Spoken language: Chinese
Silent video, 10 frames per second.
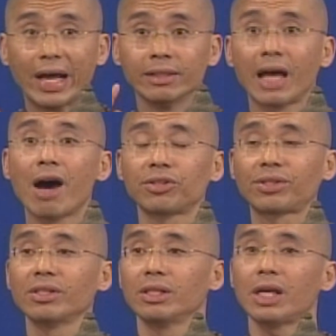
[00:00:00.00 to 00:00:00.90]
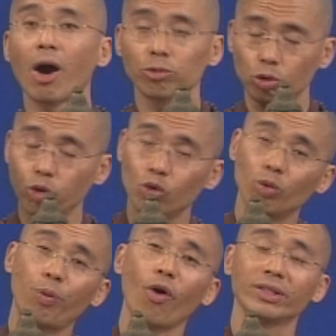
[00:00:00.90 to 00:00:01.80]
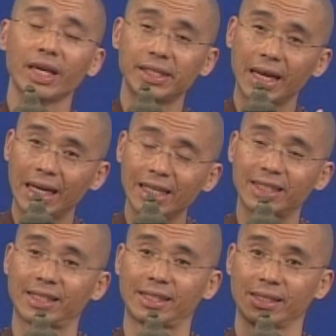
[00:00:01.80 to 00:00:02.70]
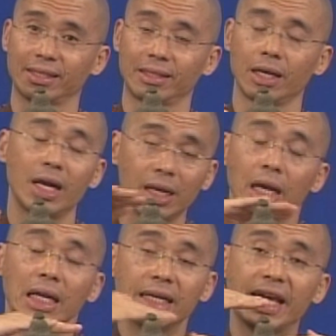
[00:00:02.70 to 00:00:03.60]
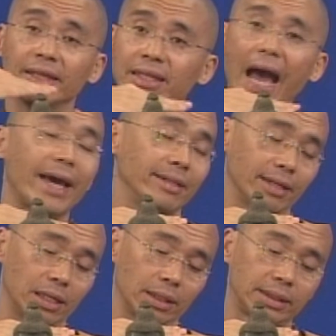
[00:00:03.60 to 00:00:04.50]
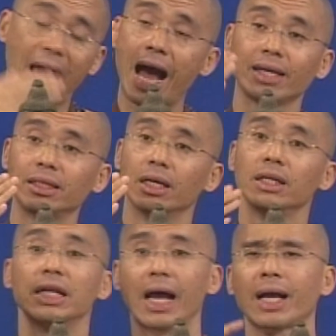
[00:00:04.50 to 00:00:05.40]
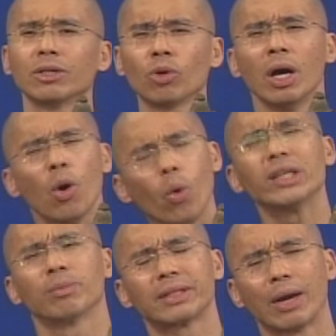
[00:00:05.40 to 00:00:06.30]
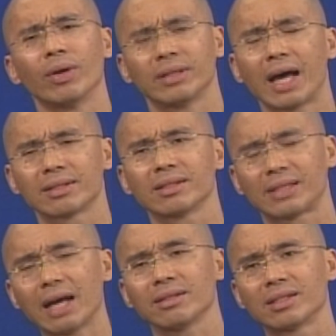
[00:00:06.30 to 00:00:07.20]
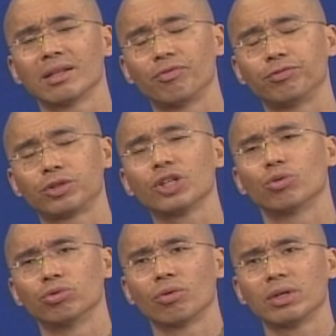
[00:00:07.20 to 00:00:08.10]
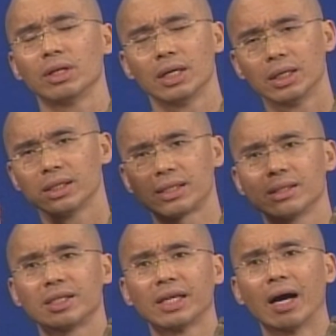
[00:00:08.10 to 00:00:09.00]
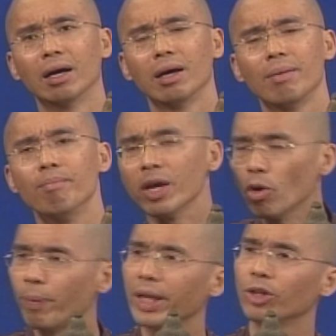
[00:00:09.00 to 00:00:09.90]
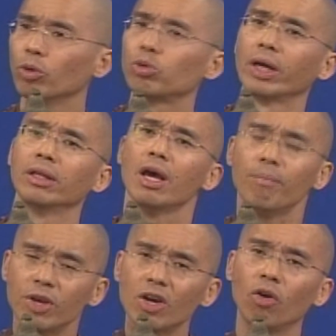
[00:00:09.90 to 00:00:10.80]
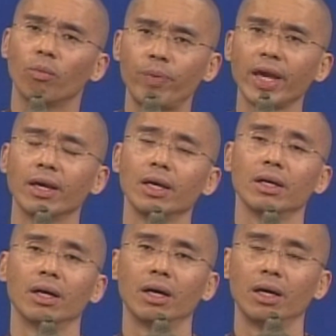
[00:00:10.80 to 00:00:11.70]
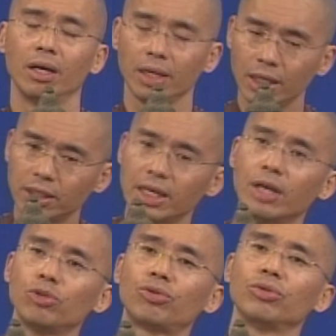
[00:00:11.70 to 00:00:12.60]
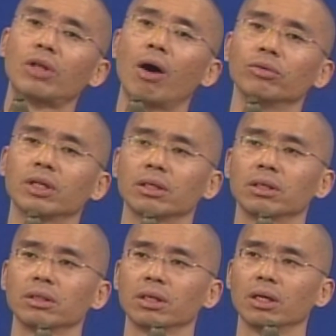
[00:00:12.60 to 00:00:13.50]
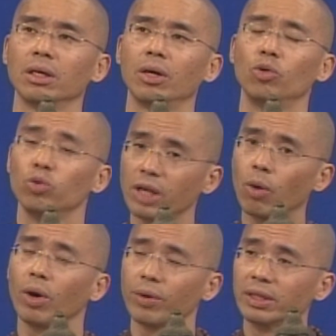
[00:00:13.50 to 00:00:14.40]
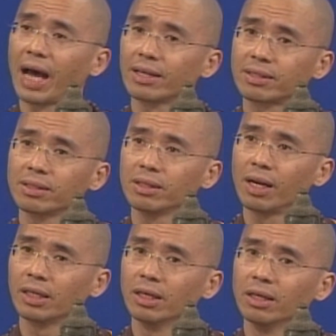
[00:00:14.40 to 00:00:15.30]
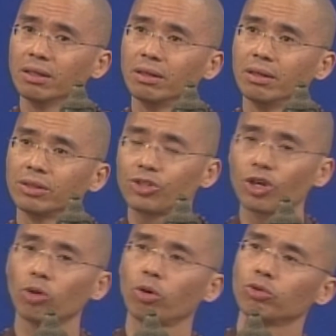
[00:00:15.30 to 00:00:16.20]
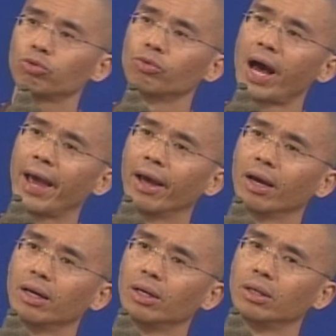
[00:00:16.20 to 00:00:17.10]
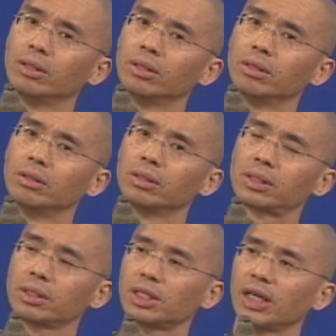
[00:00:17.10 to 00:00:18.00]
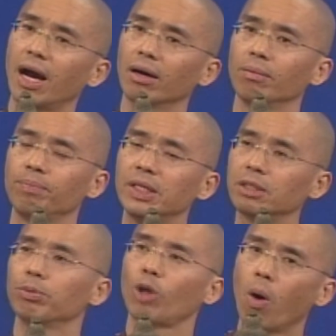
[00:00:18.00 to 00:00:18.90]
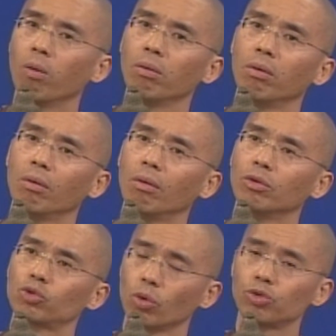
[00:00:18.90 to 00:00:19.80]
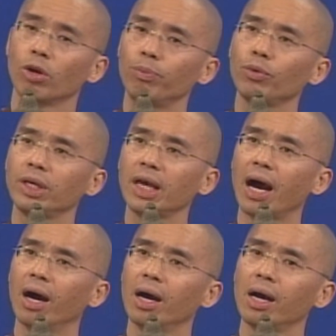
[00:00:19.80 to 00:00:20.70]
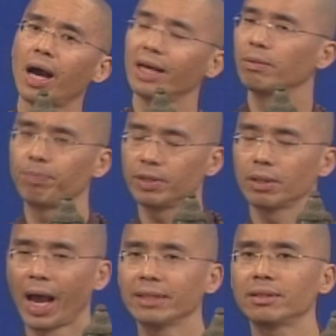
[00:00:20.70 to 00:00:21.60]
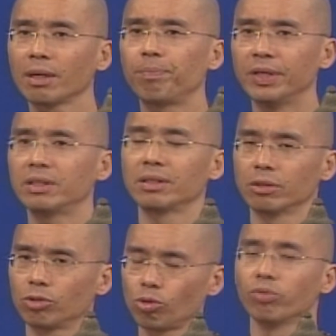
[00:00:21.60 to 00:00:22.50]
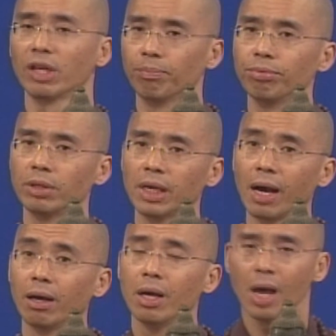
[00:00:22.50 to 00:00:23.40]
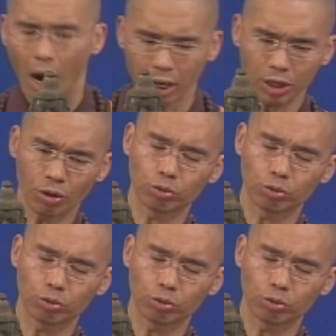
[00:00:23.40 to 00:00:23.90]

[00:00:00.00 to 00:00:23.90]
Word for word: 反倒是要突破这些历史呃年代的差异。你来看说，为什么谭纶大师当时的净土中思想没有被流传，没有被呃一直延续到这个这个这个庐山慧远大师那里呢？是交通阻碍。思想彼此不同，所学不一样，还是比还是这彼此重点不一样。好